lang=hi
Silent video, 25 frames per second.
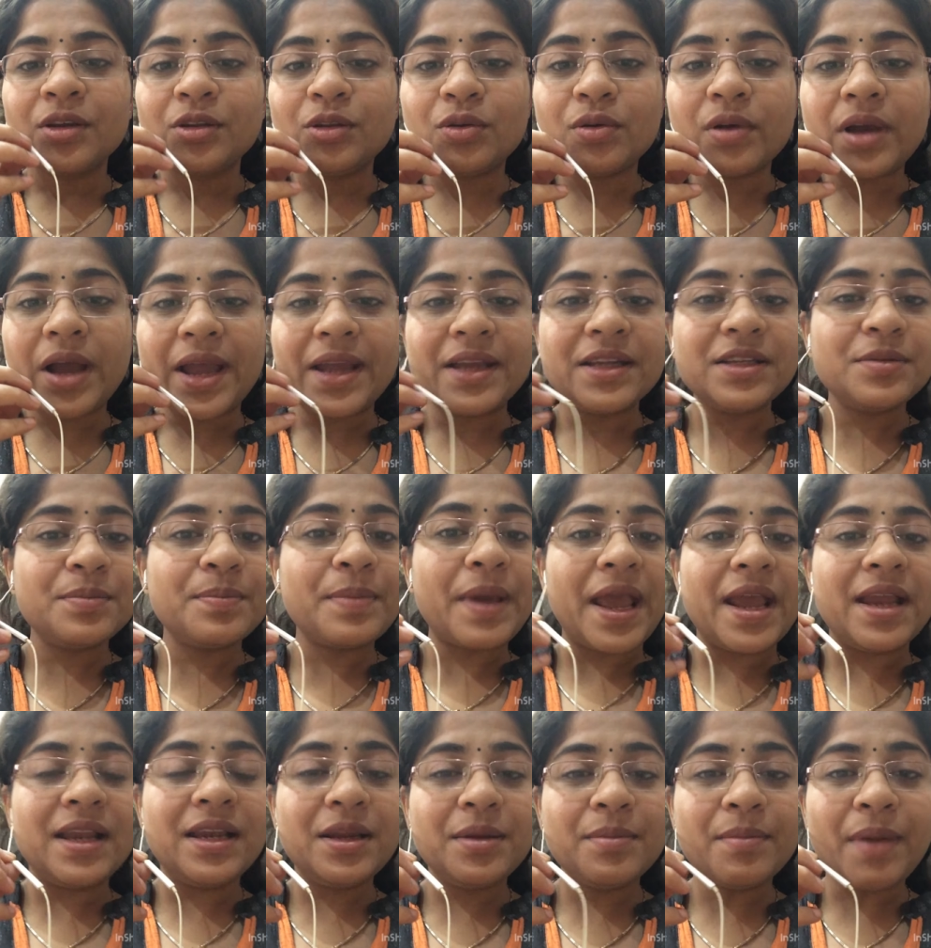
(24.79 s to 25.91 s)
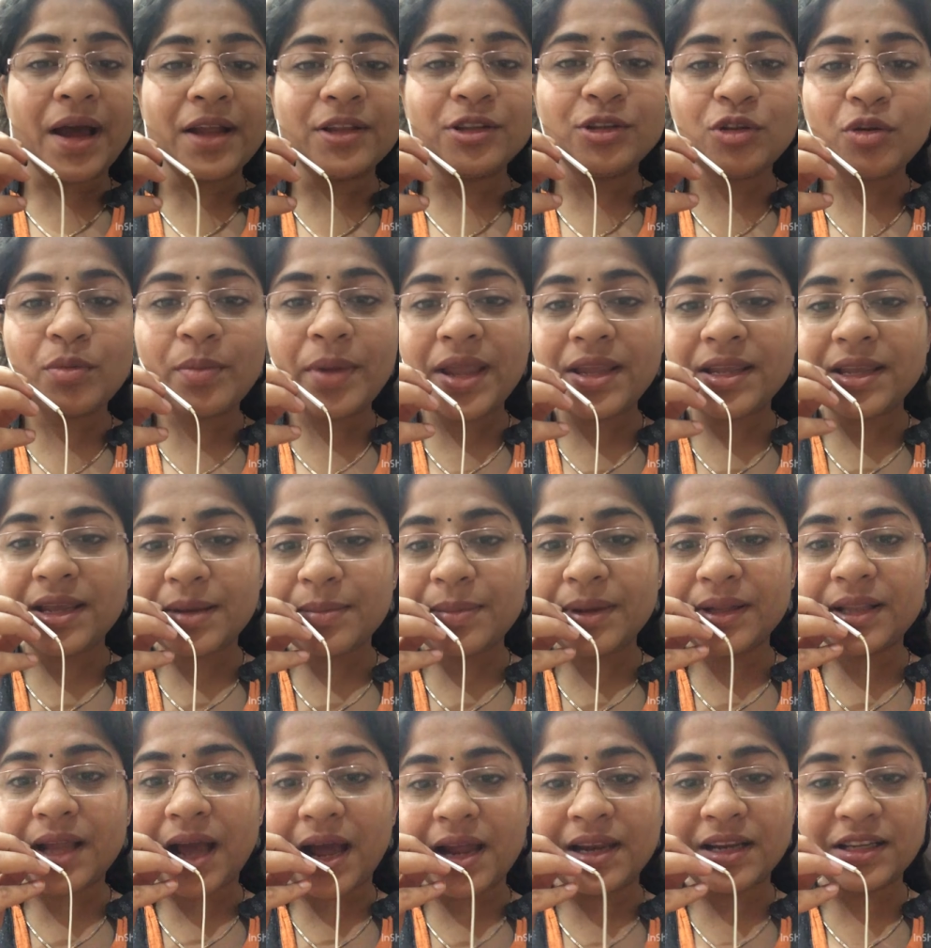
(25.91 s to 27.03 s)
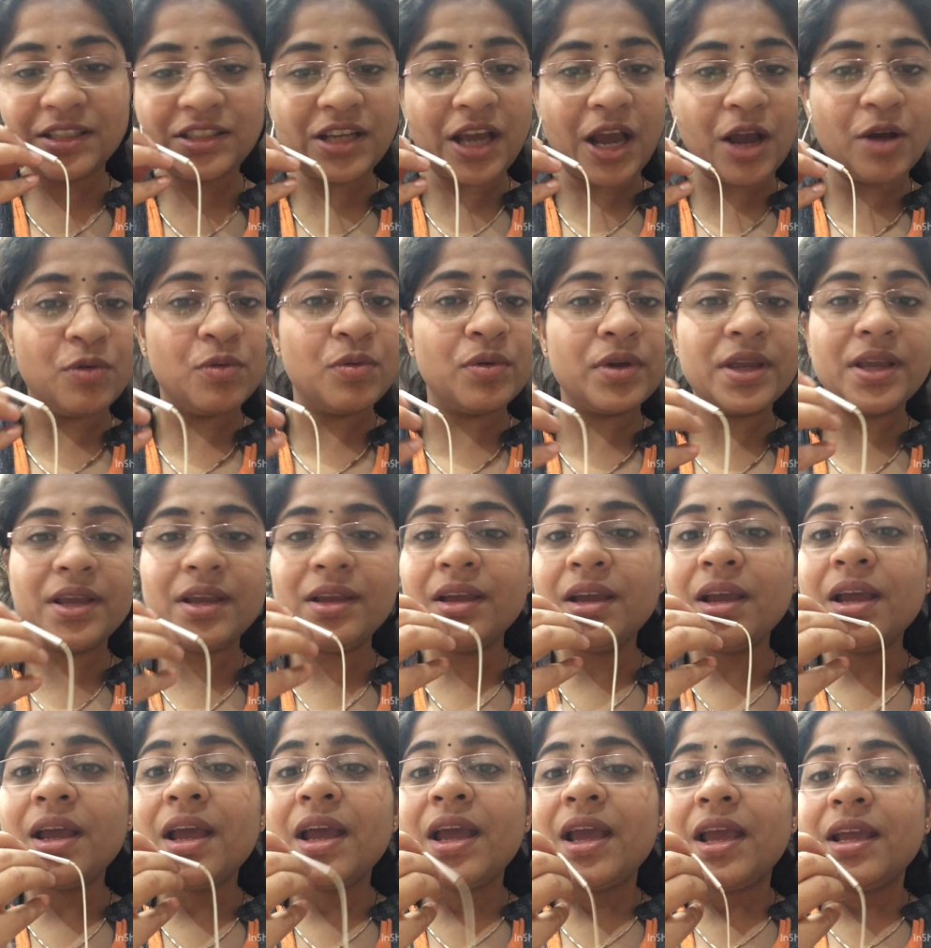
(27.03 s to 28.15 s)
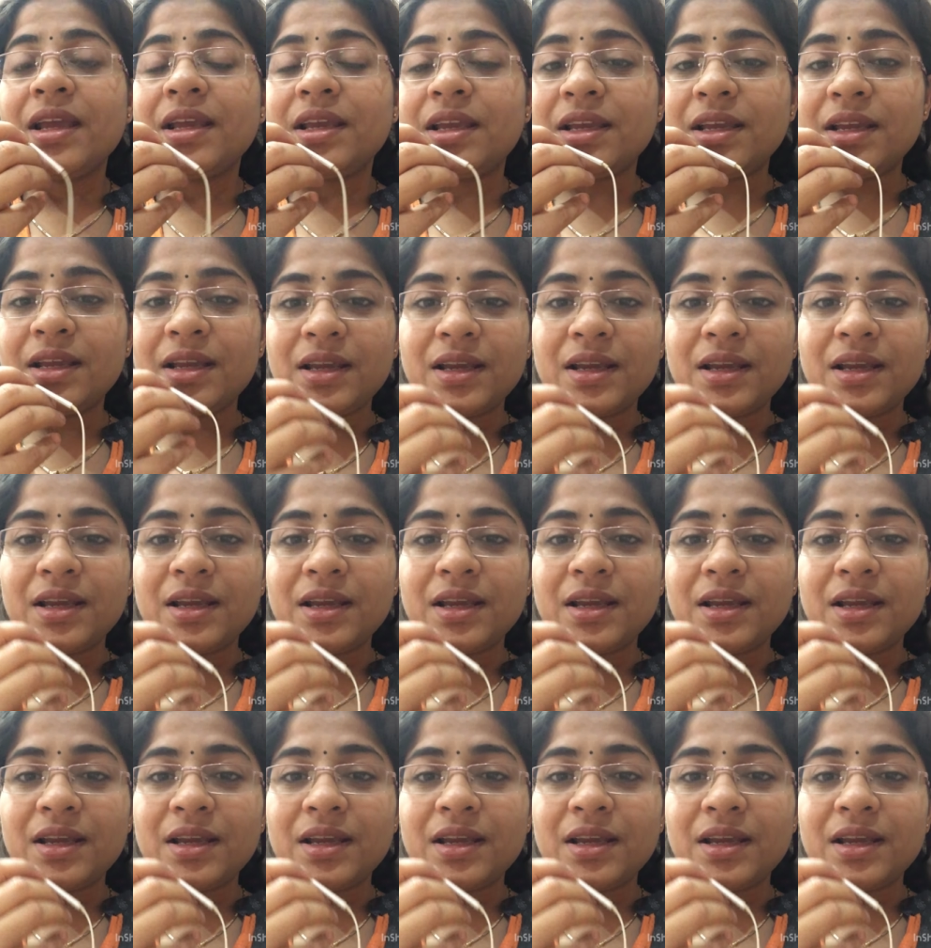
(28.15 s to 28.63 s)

तो गाइज पहली बात तो मैं ये बताना चाहूँगी कि